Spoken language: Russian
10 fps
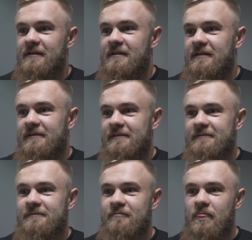
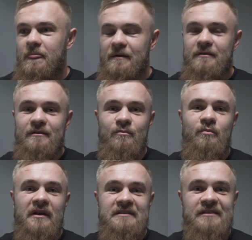э,
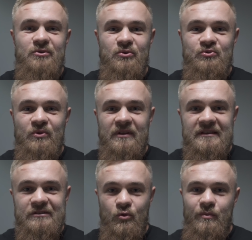произойдет
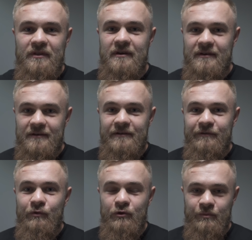что-то особенное,
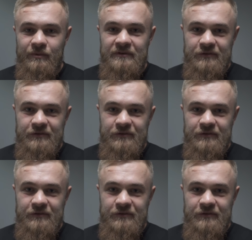вот.